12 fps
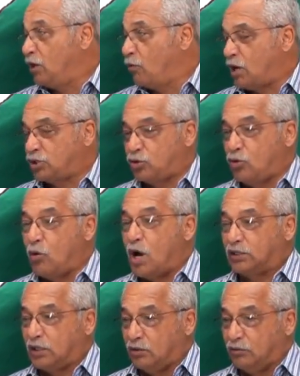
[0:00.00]
Eu acho que o
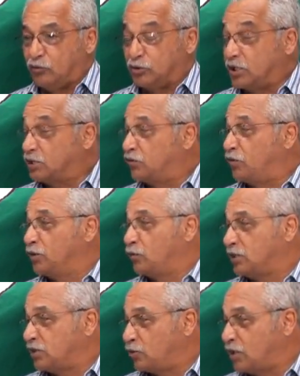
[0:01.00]
Horta não ficou satisfeito com
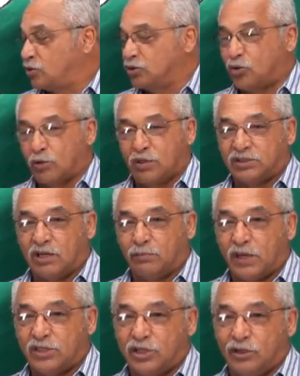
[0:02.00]
essa situação de dois brasileiros
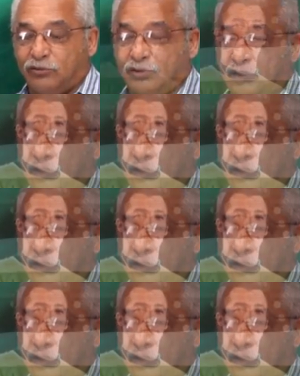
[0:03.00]
perdidos